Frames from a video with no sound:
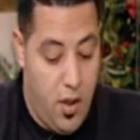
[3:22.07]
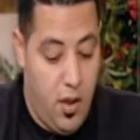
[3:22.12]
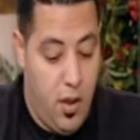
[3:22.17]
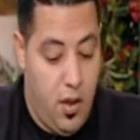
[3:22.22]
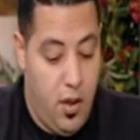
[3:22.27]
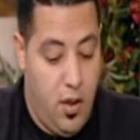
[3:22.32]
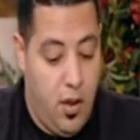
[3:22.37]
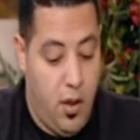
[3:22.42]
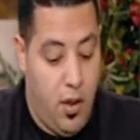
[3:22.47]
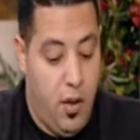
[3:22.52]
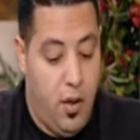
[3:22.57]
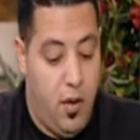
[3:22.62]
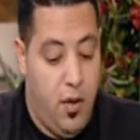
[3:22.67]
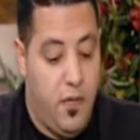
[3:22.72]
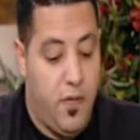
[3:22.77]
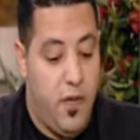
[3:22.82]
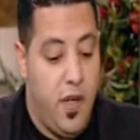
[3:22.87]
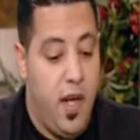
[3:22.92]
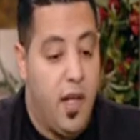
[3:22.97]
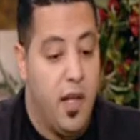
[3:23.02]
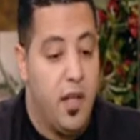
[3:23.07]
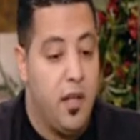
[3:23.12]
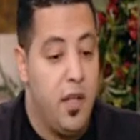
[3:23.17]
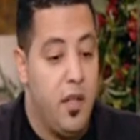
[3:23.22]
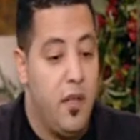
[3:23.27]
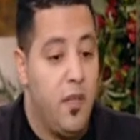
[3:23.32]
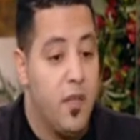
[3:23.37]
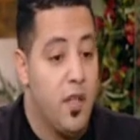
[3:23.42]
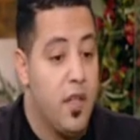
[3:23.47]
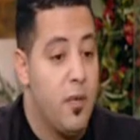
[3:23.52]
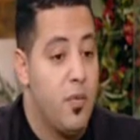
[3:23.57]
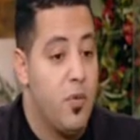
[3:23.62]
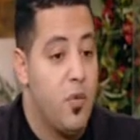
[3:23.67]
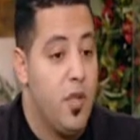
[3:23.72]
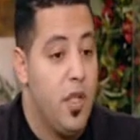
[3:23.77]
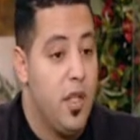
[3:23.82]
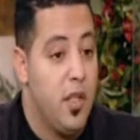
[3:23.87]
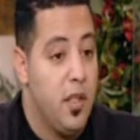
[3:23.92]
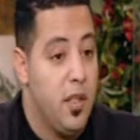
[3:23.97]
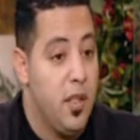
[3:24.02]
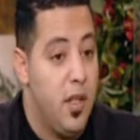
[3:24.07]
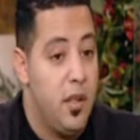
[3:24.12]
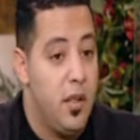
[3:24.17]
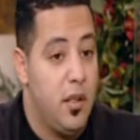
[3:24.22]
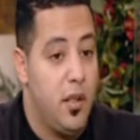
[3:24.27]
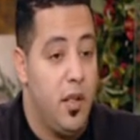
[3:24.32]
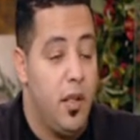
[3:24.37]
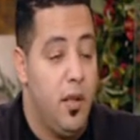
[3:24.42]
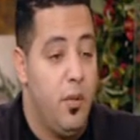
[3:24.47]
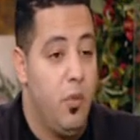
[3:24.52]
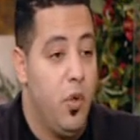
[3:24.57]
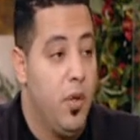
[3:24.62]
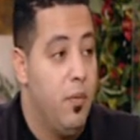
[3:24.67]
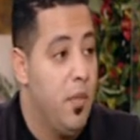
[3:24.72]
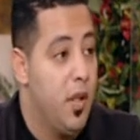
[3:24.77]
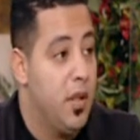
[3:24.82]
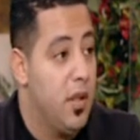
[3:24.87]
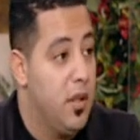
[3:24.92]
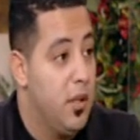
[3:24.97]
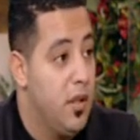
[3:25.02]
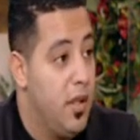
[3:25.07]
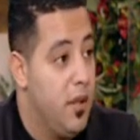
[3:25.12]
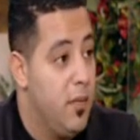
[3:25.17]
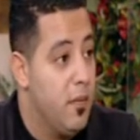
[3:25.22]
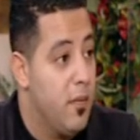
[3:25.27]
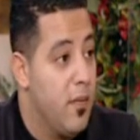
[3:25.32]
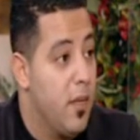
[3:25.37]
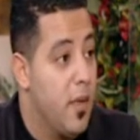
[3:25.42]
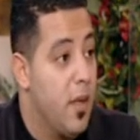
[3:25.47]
آه في حاجه تاني في الكبسوله ديت مهمه جدا